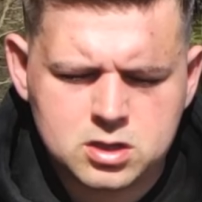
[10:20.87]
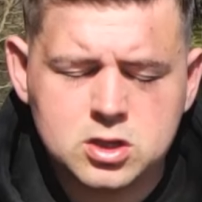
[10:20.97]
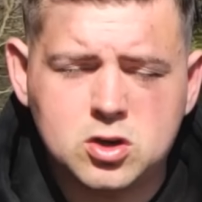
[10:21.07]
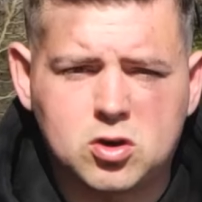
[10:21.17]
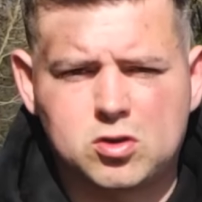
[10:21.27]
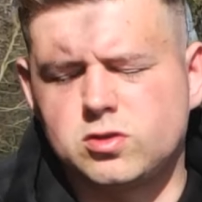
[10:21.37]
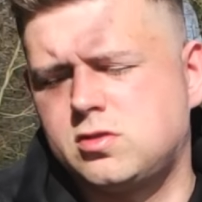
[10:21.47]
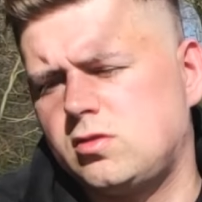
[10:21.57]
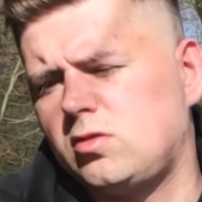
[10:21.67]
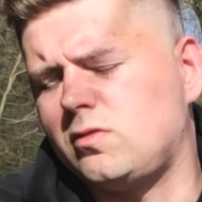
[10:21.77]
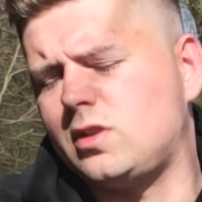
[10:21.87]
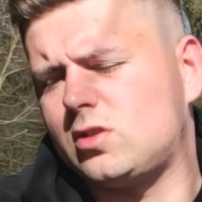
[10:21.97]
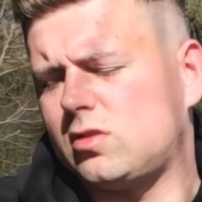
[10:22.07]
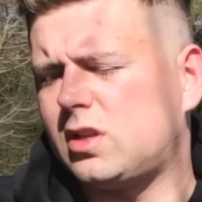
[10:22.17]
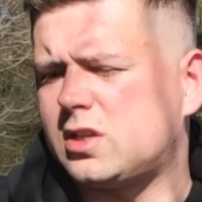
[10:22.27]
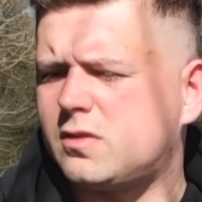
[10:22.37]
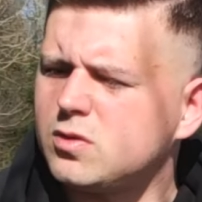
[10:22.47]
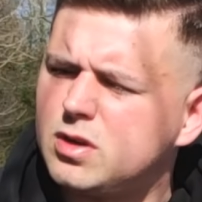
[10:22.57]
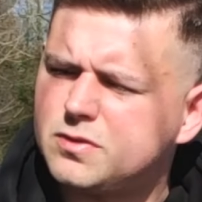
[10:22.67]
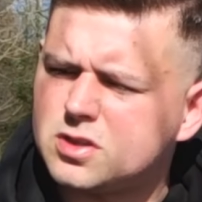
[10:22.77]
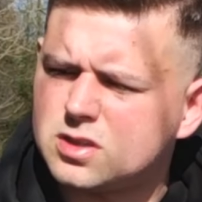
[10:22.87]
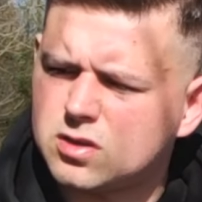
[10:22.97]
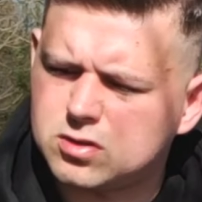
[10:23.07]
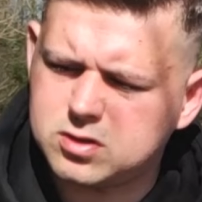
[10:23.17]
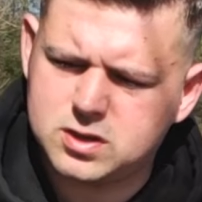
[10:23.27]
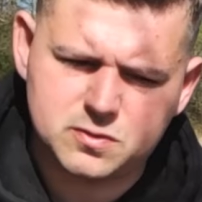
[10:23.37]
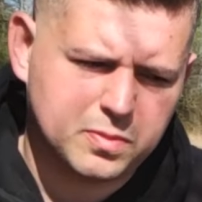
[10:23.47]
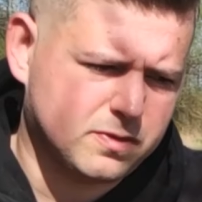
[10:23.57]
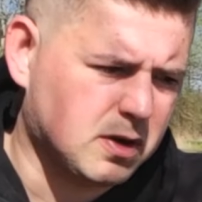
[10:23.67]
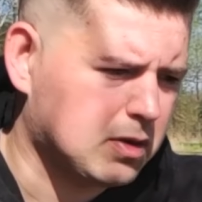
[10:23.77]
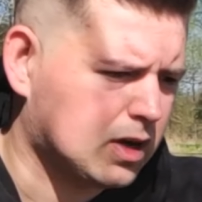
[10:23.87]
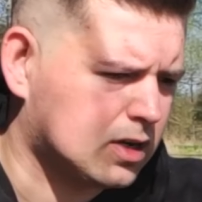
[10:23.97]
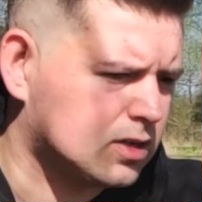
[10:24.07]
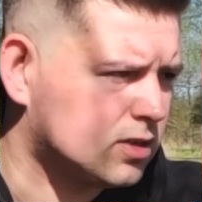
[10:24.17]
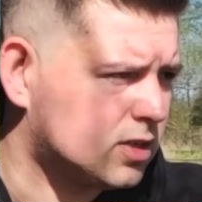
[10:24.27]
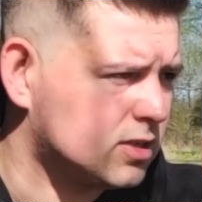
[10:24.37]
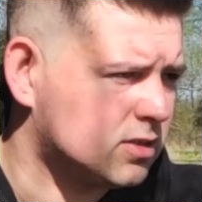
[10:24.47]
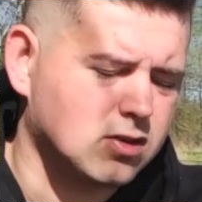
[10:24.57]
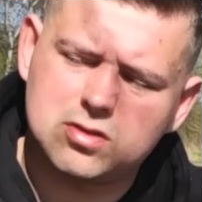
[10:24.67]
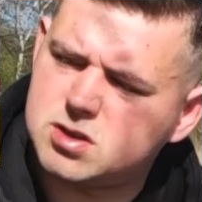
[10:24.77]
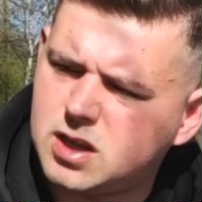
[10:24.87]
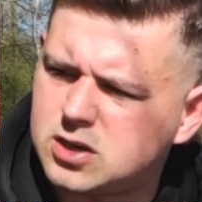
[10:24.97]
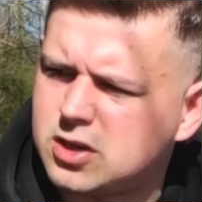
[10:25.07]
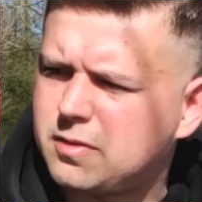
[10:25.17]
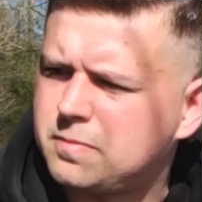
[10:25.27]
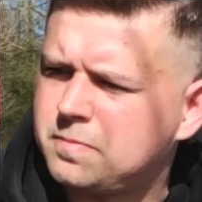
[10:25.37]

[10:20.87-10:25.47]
I kokos również od nasza. W ogóle wszystko, co jest w PV-kach jest od nasza.